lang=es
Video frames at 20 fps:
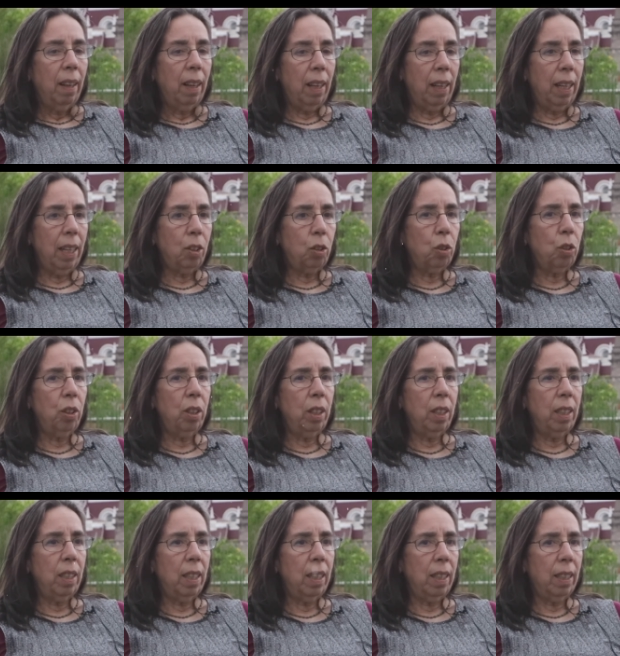el hecho hoy
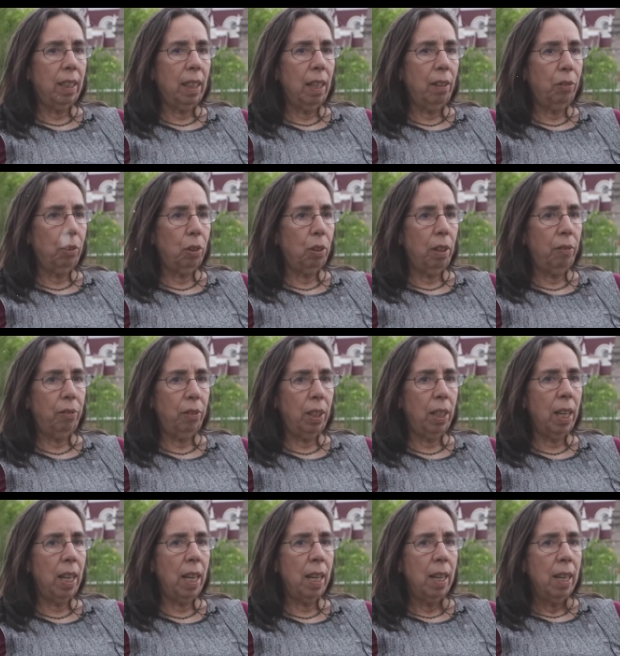día de que la
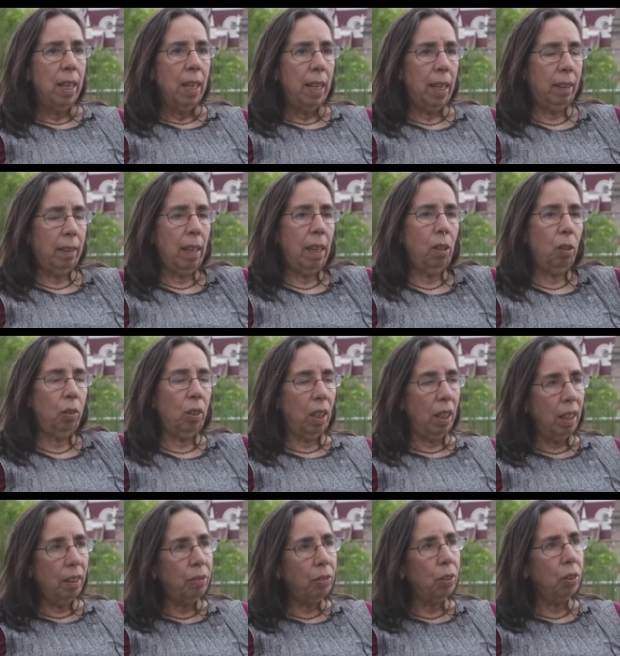fotografía está en los
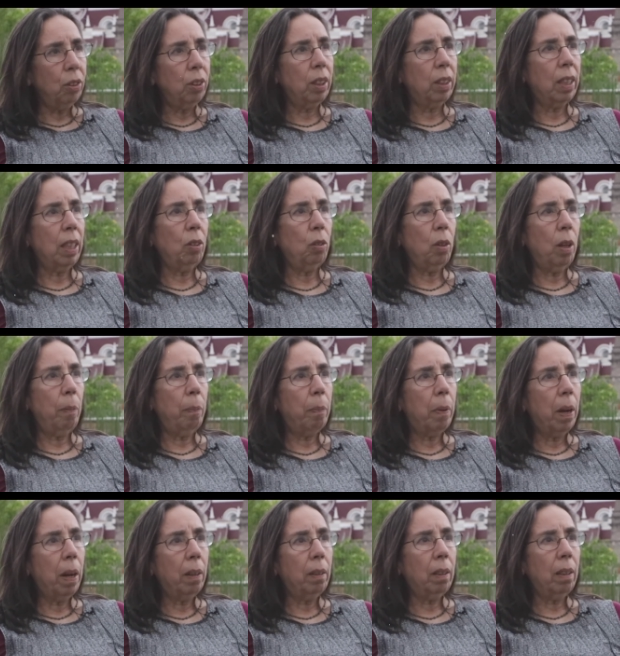teléfonos, y está en todas
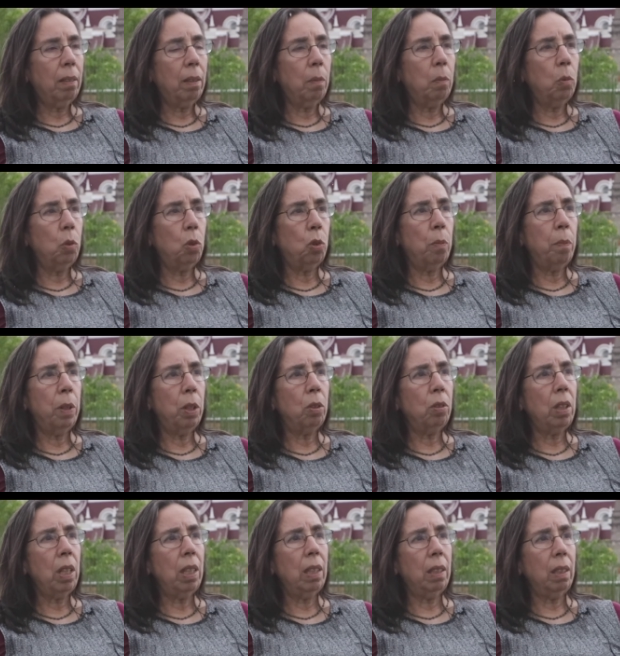partes, es mucho
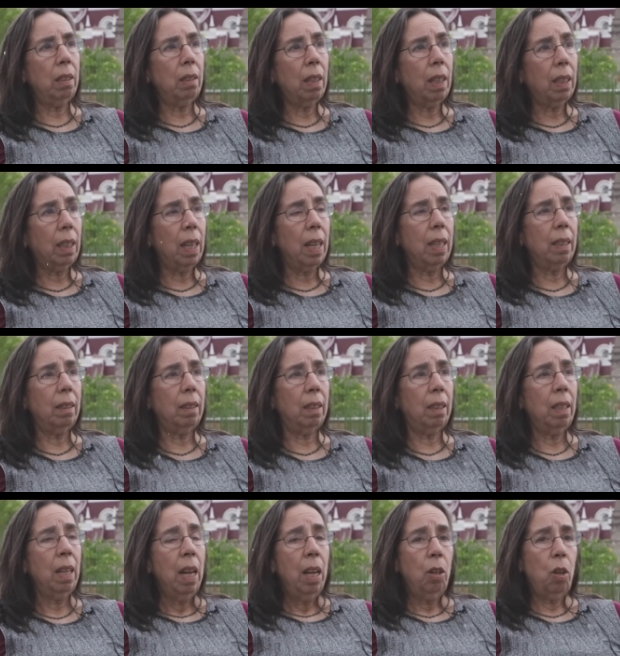menos elitista que
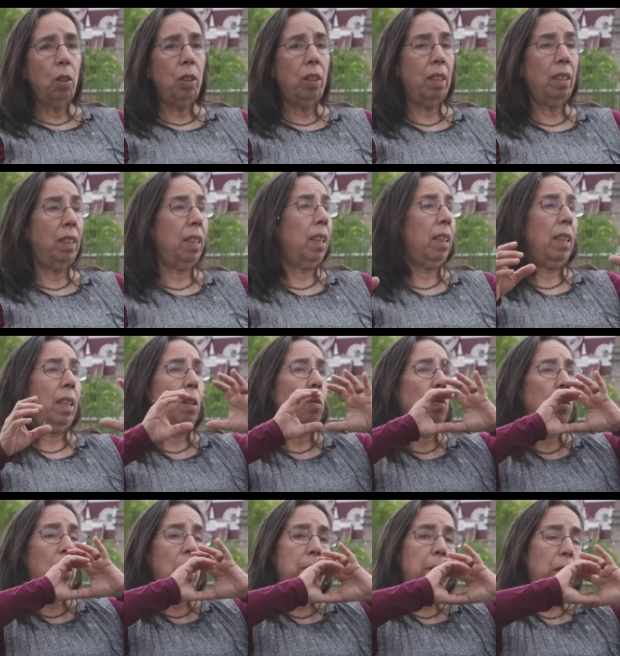antes, no necesitas tener
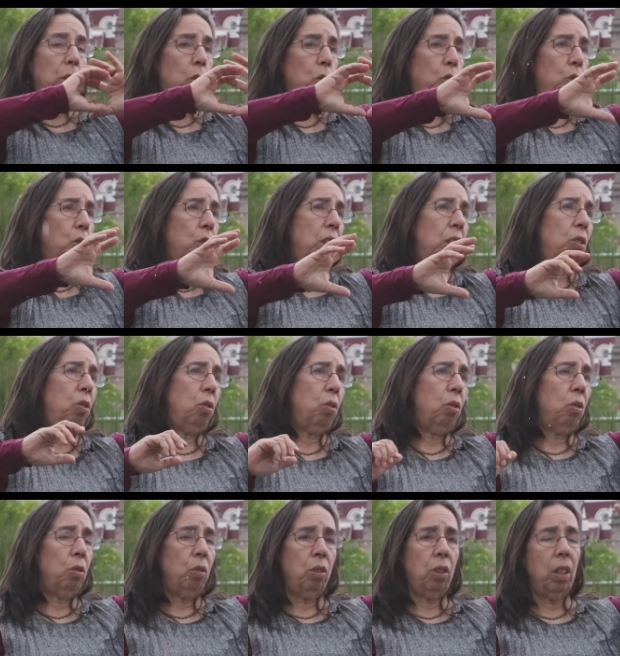un tremendo
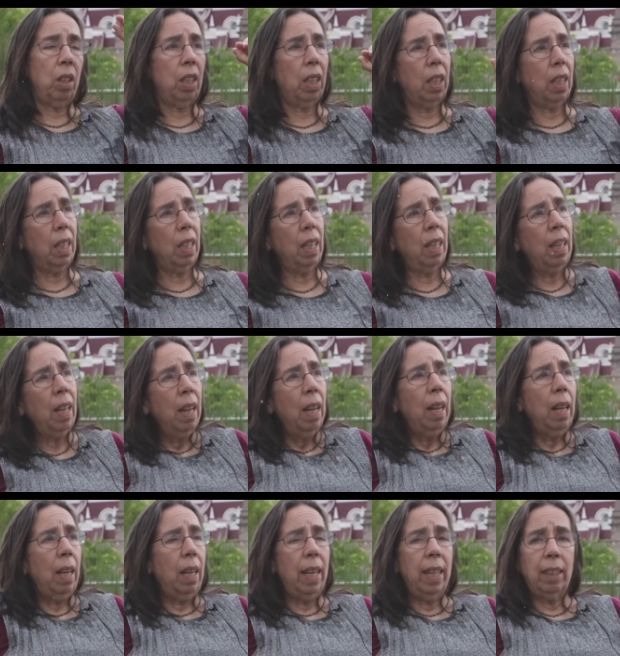chorizo, no sé de qué,
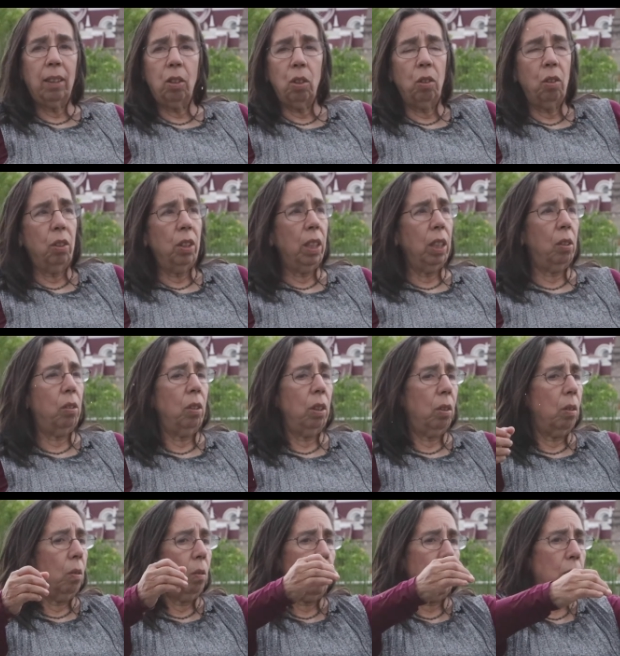electrónico y
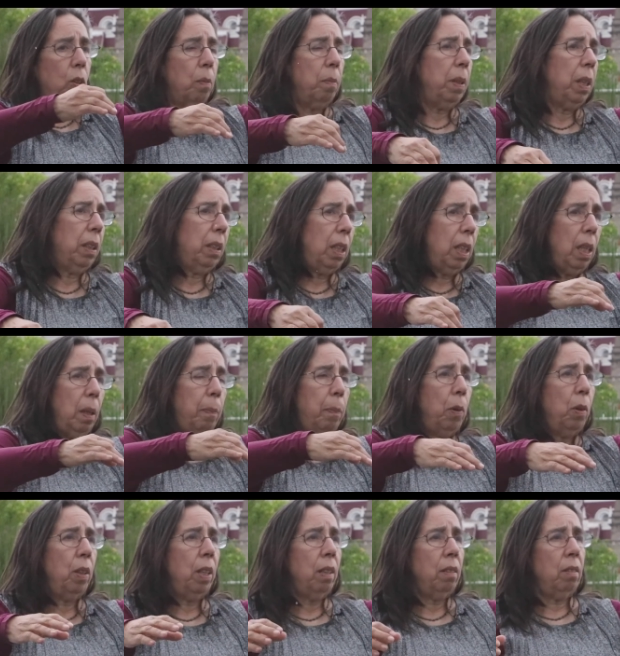con 4.000
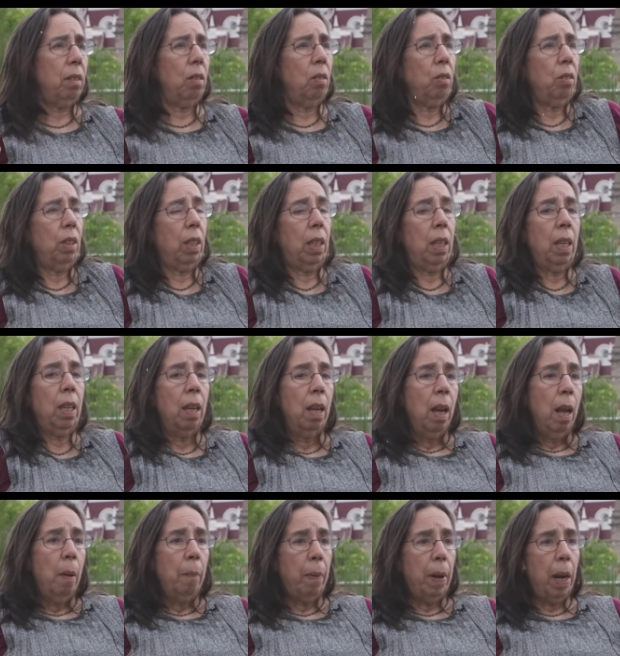trípodes y no sé qué,
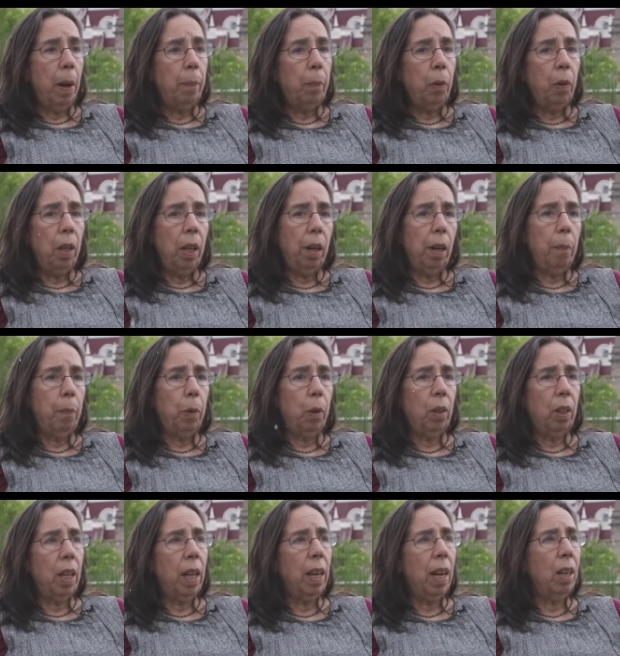para poder
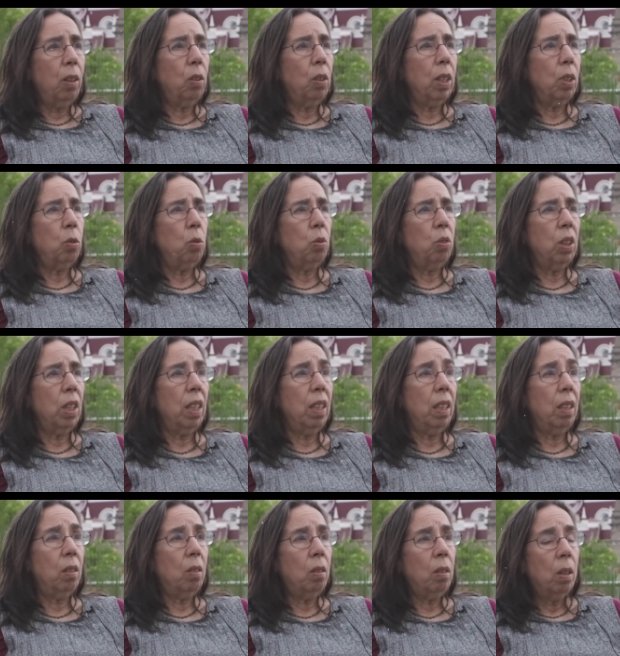reportear algo que
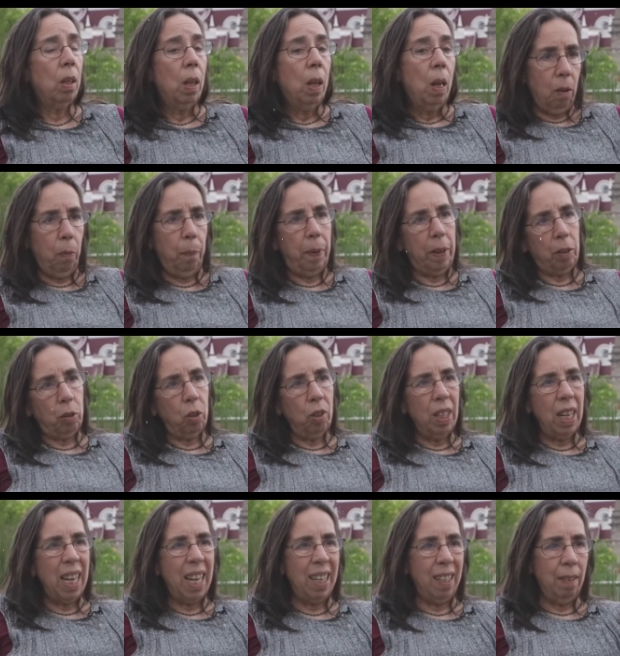sucede. ¿no? Lo
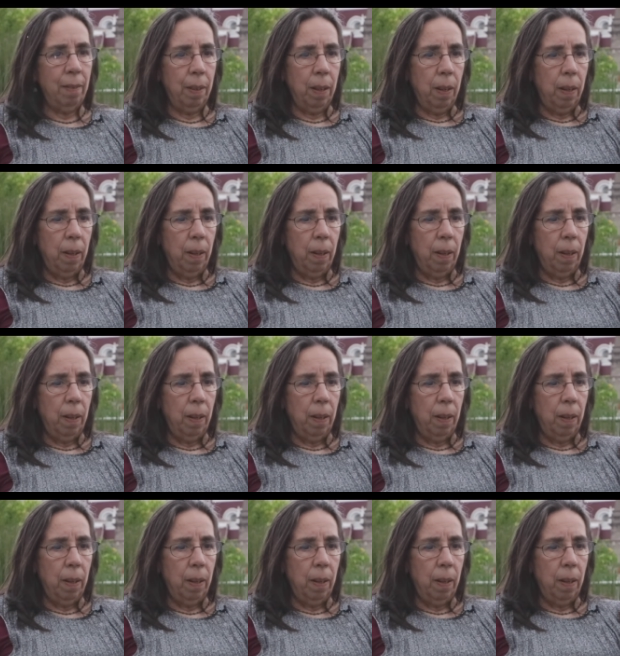personal,